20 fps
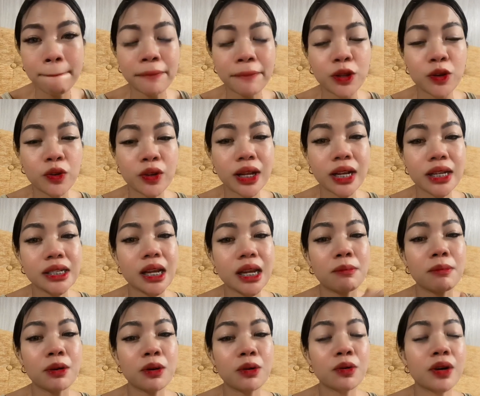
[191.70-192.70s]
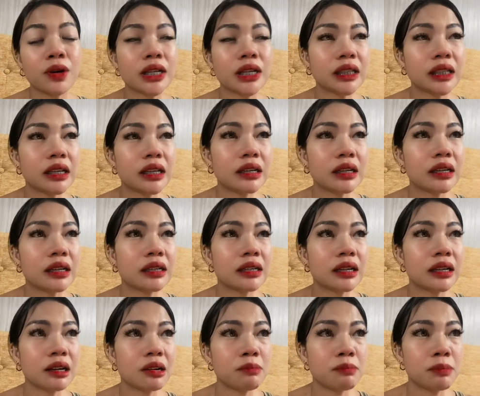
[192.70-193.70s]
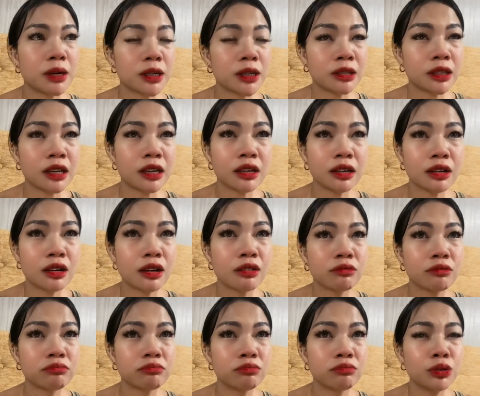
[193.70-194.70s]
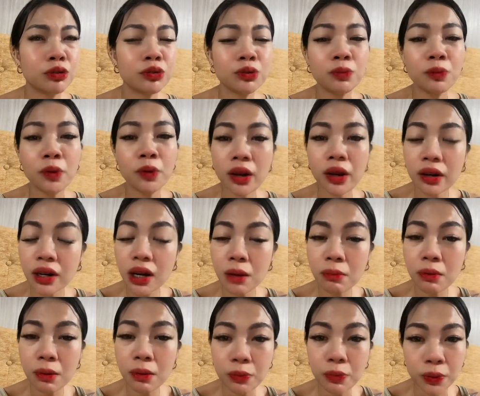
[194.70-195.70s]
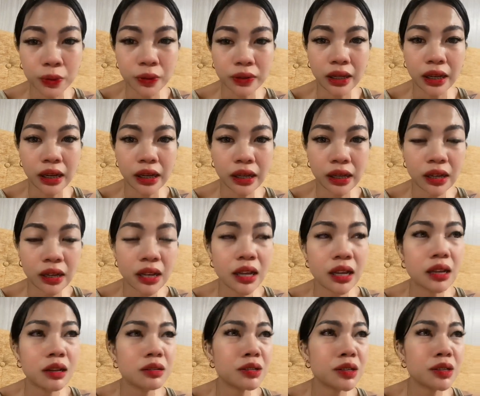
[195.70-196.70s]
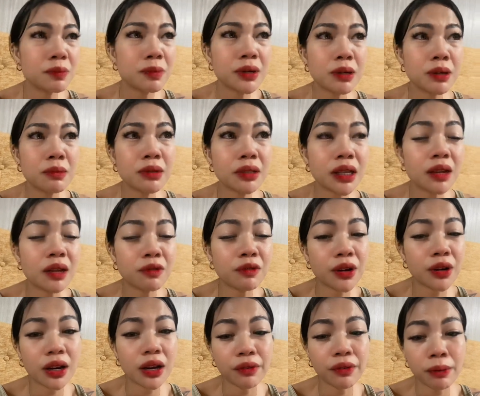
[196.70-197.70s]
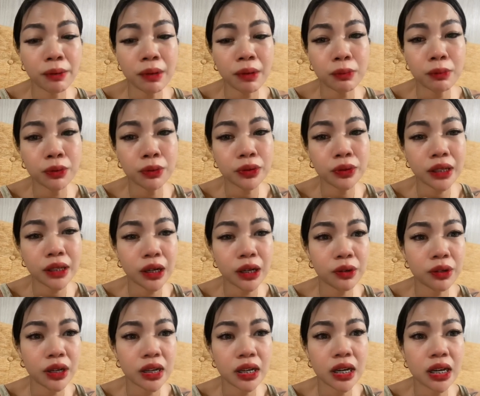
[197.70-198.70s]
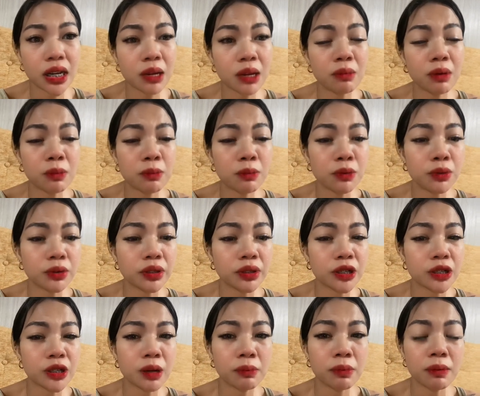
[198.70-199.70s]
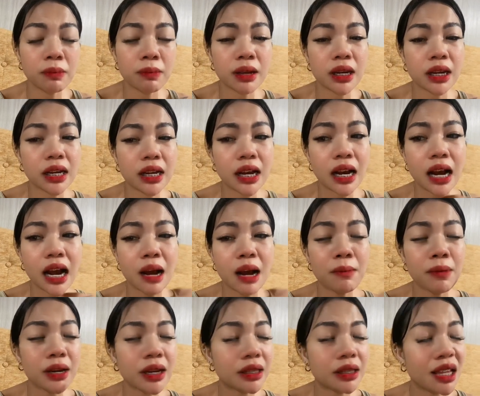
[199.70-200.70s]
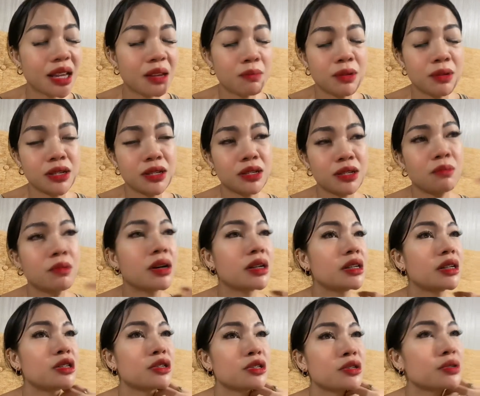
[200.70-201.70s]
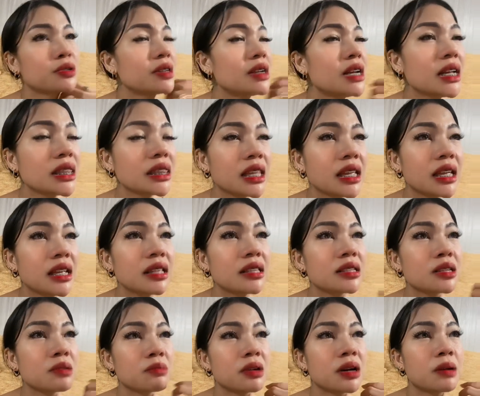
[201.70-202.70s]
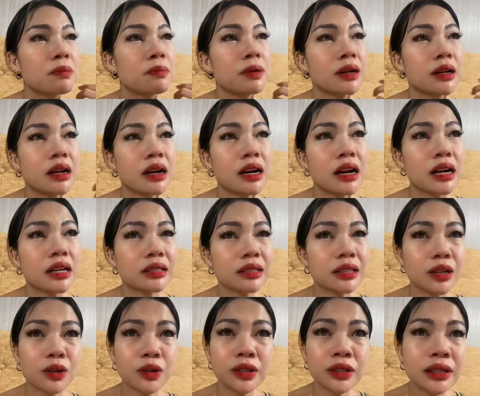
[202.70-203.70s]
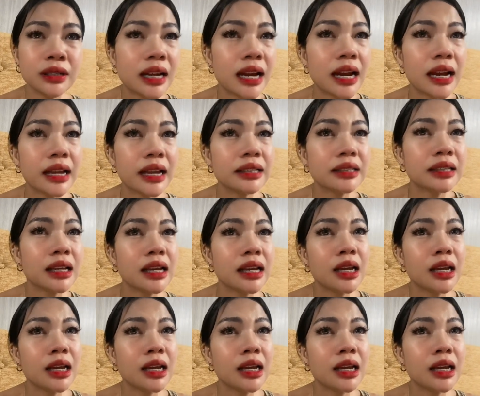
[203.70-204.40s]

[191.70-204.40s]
Yun nga sabi ko nga talaga na kapag talagang gusto mo lang na mabuti, syempre hindi man tayo forever mabuti o hindi naging mabuti. Syempre may nagkakamali tayo minsan sa mga desisyon natin, sa mga pagkakataon guys.